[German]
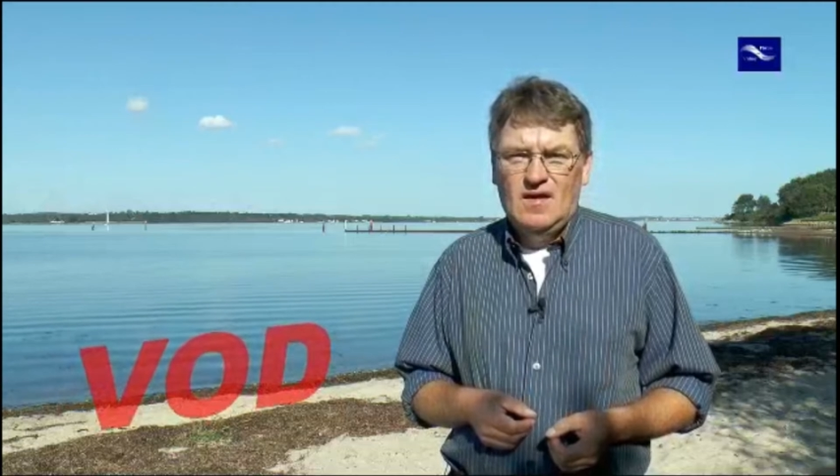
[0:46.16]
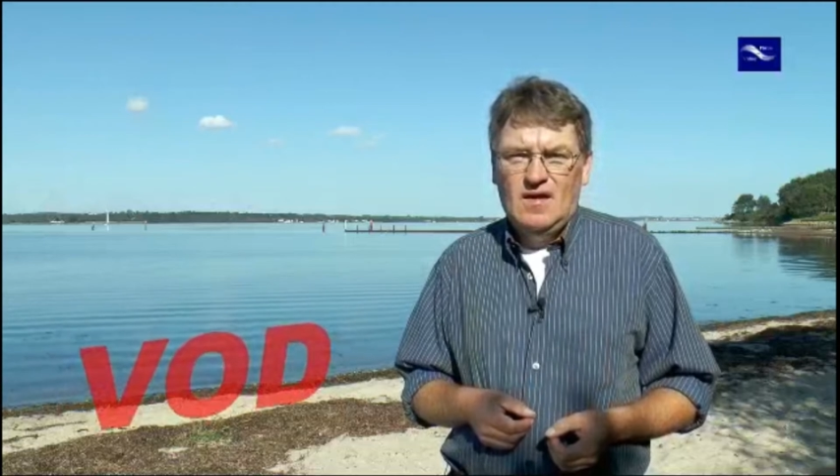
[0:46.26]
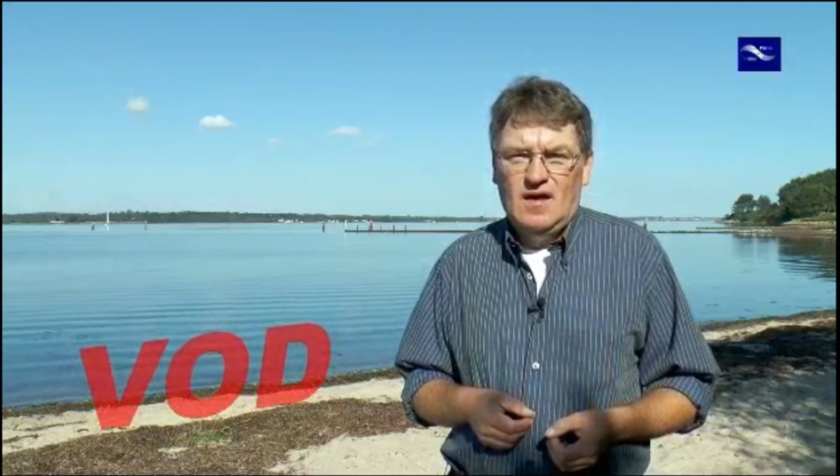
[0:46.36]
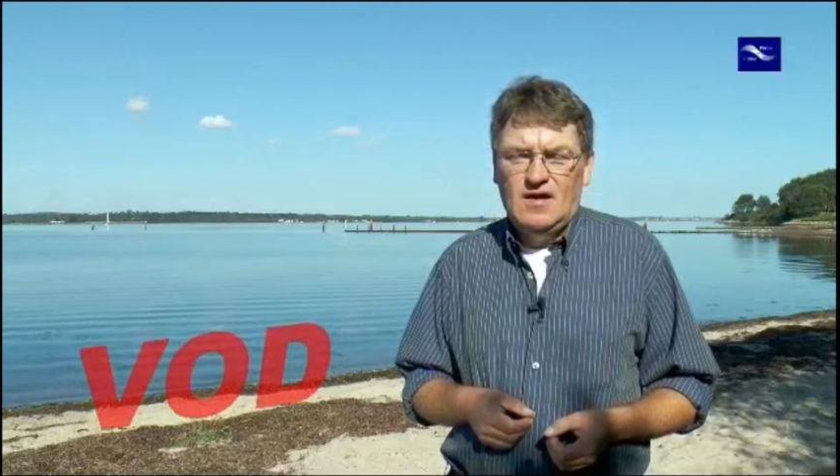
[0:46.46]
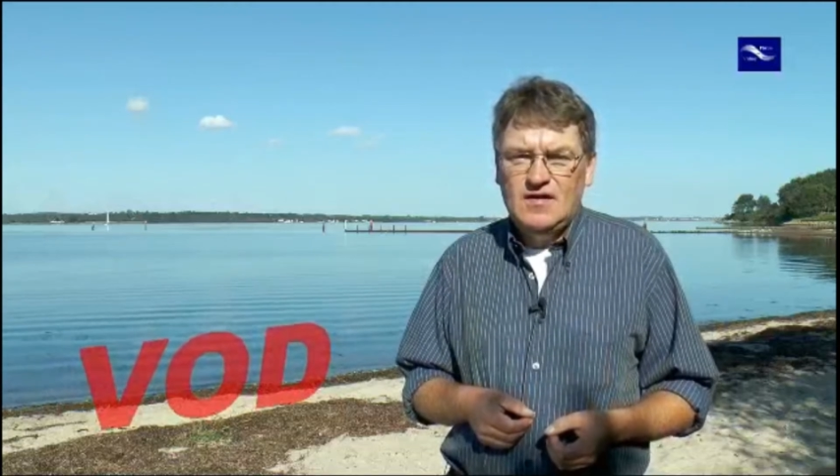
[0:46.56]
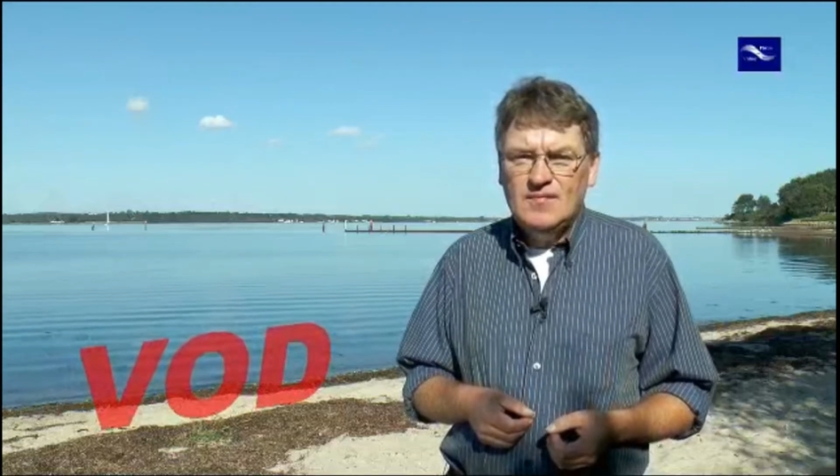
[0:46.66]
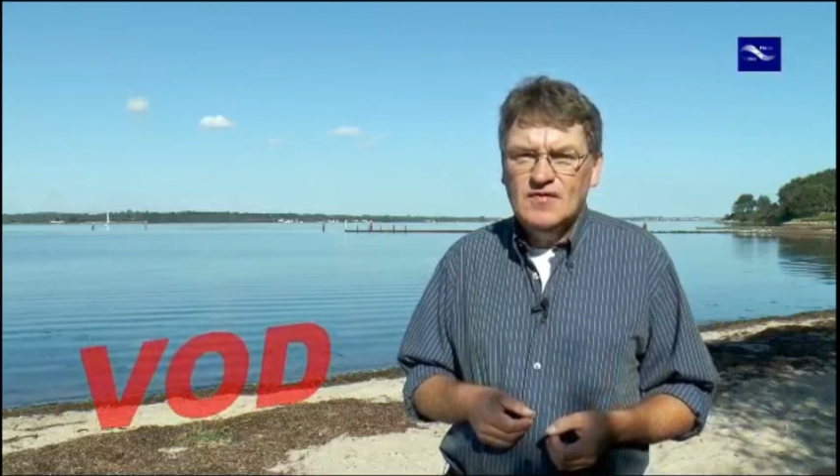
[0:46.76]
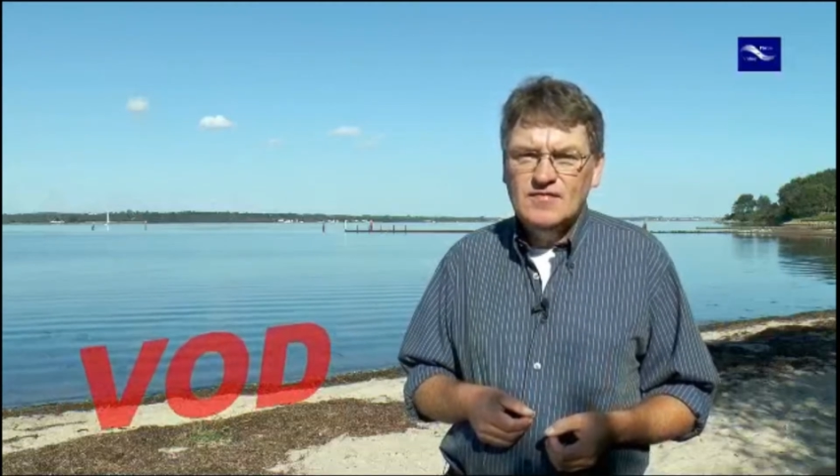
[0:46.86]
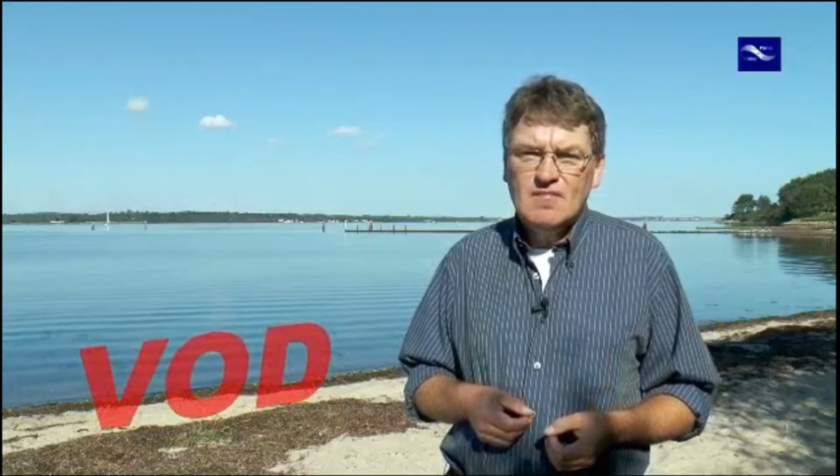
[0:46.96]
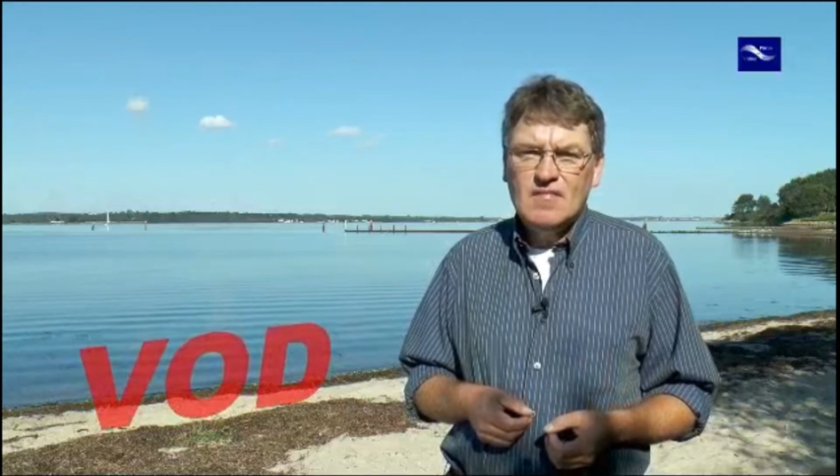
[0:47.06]
In dem
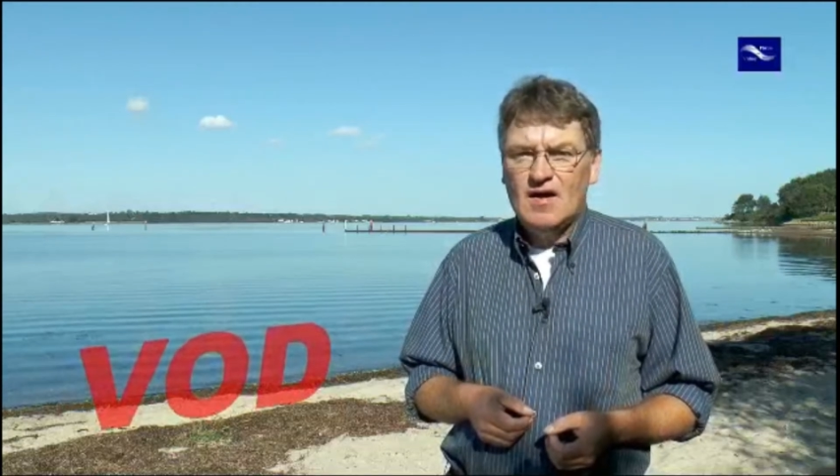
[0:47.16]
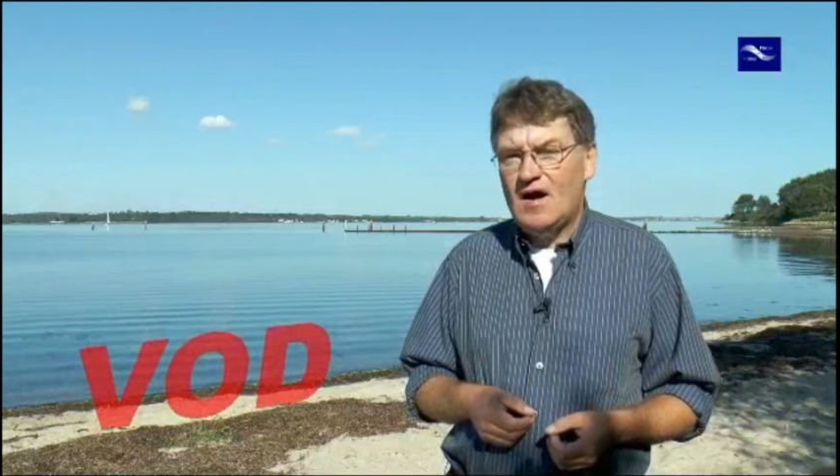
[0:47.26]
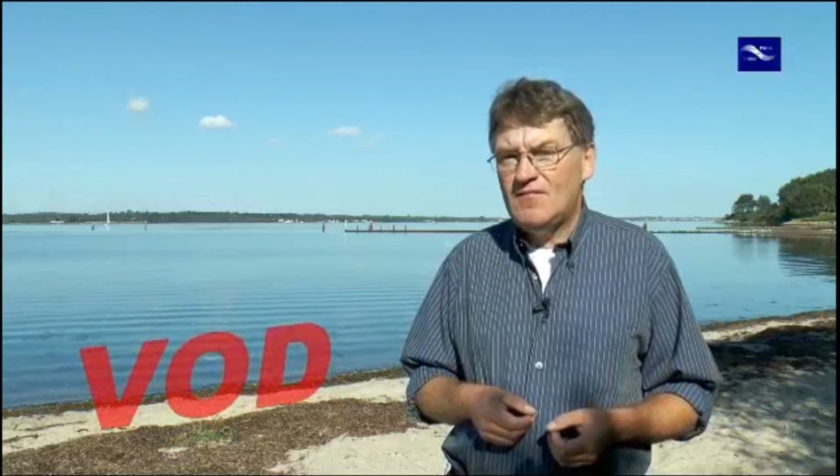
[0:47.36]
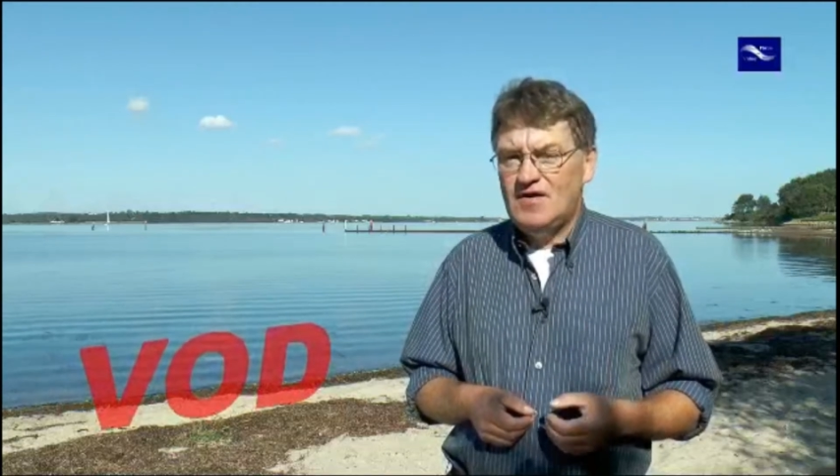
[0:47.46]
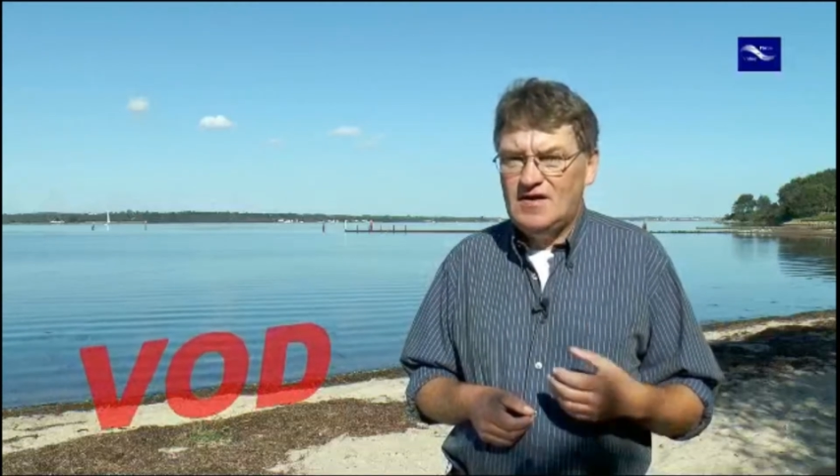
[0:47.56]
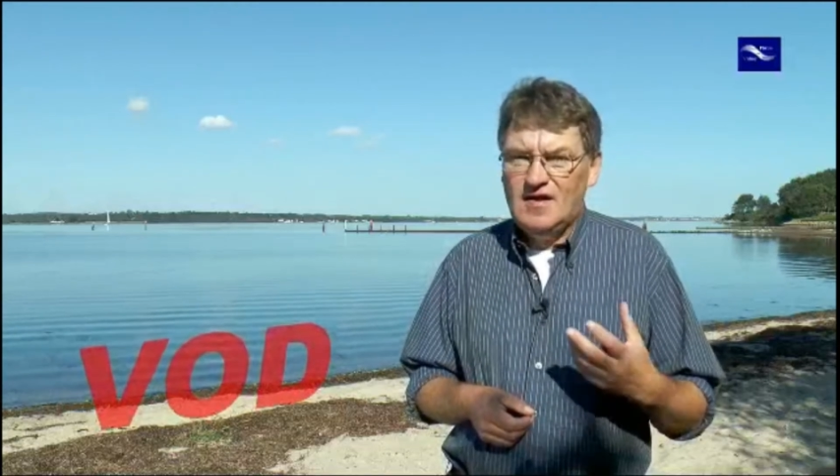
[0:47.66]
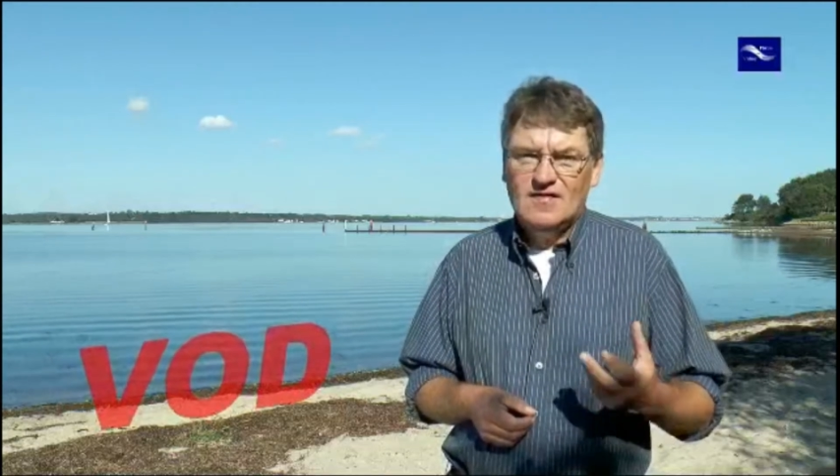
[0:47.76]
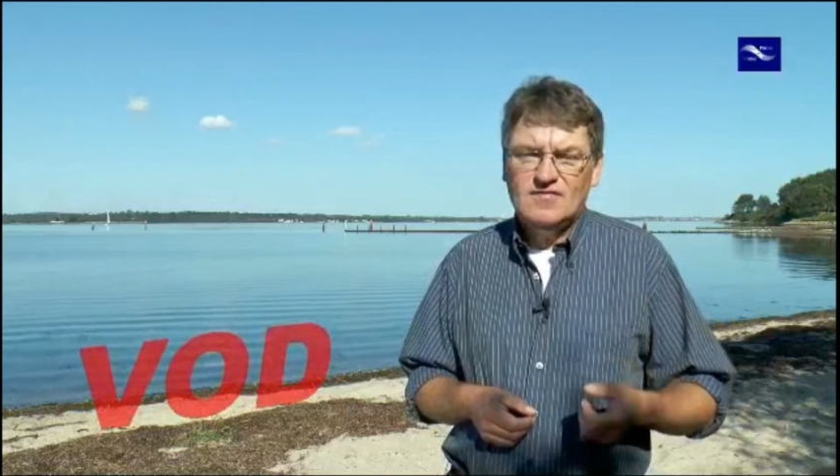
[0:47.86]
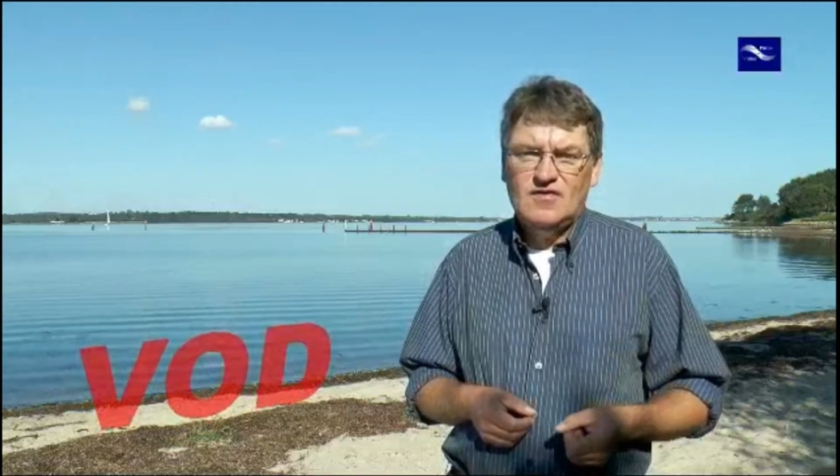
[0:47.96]
Zusammenhang haben wir eine ganz